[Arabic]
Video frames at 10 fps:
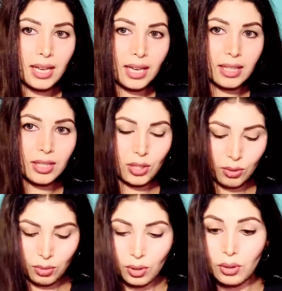انا غادي
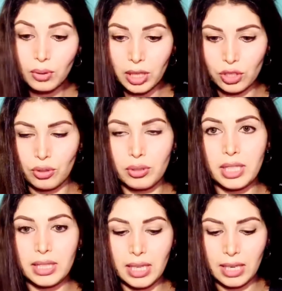نزولو ونرجعو هنا
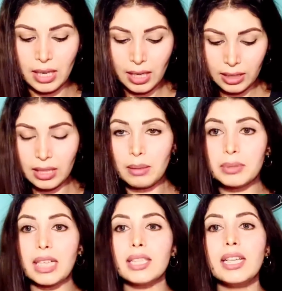ديال ديال
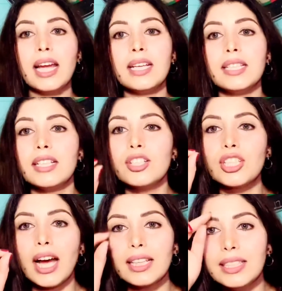البطاطا لان ديك النشا
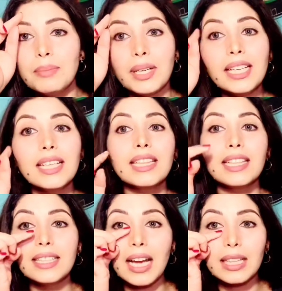غادي يبيض
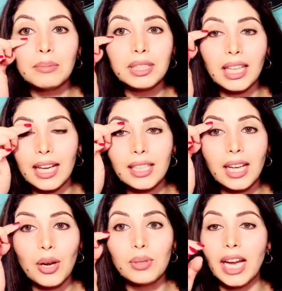لينا هاد المنطقه ديال
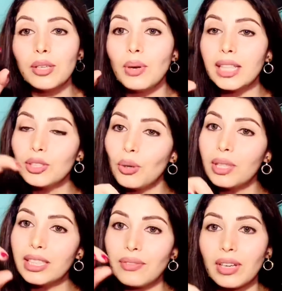حول العين وغادي يدخل
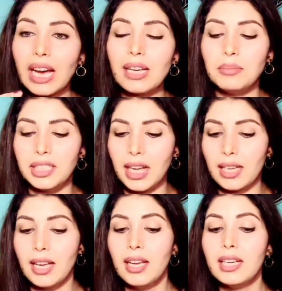لينا في القلب ديال
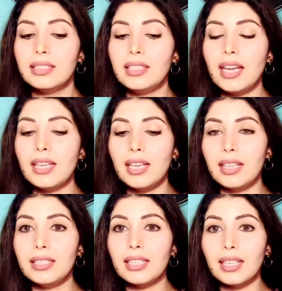
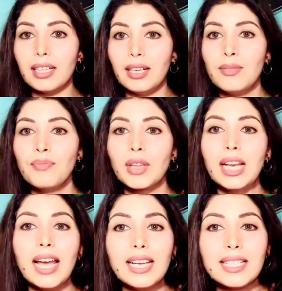ديال ديك
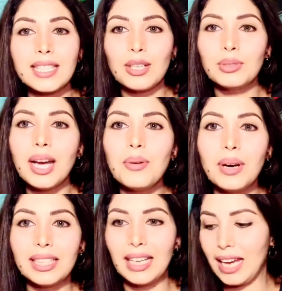الهالات السوداء
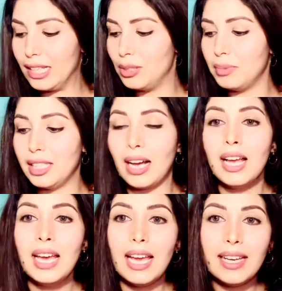وغادي يحيدهم لينا
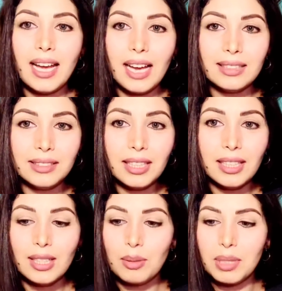هنا عندي
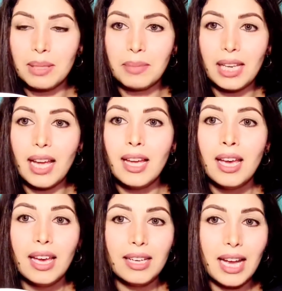بسم الله
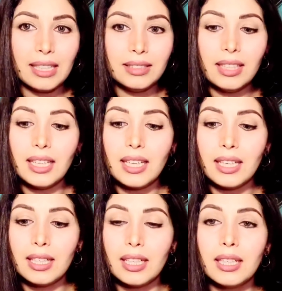هنا عندي
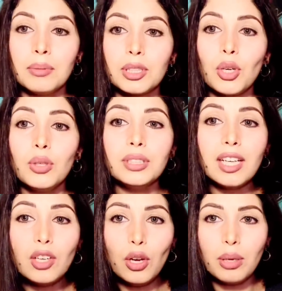المطحون ديال
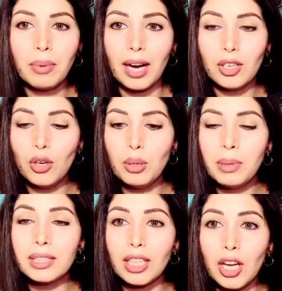الحلبه الحلبه
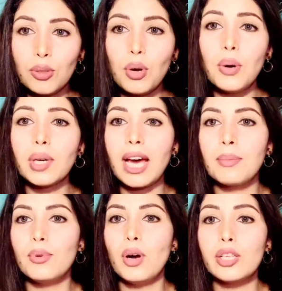نطحنوها
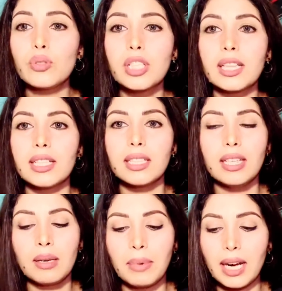ونغربلوها جوج ثلاثه
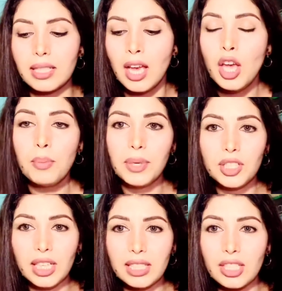ديال المرات باش
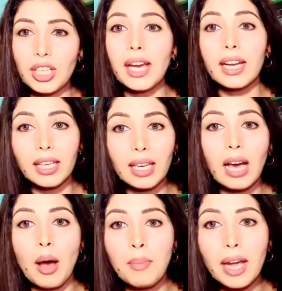كترجع
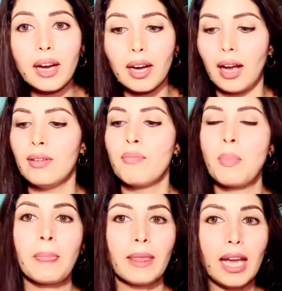رقيقه مره
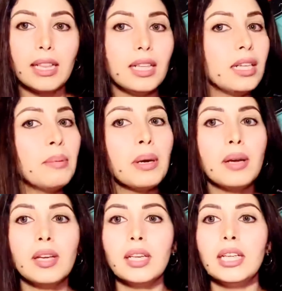هاد
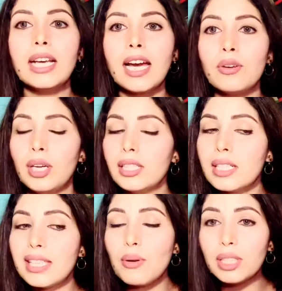لما الا كانوا عندك
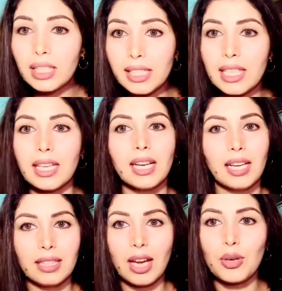سواد كتير
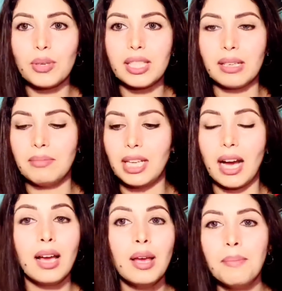ضروري
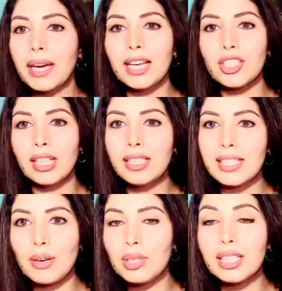تعمليها ما كانش عندك
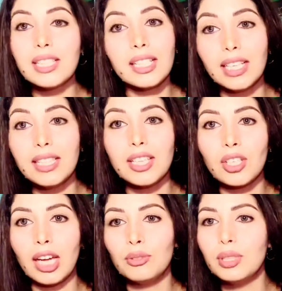سواد كتير عيتها
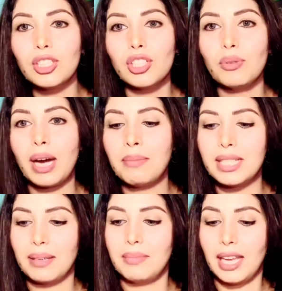تجاعيد وداكشي واخا ما
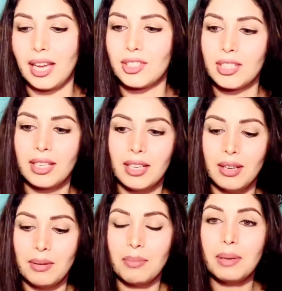تعمليهاش
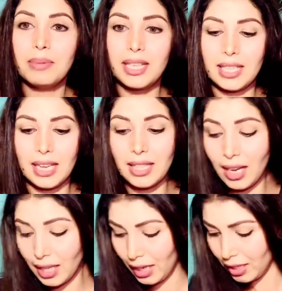هما البنات هيدا
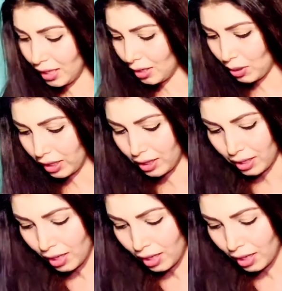يعني غير واحد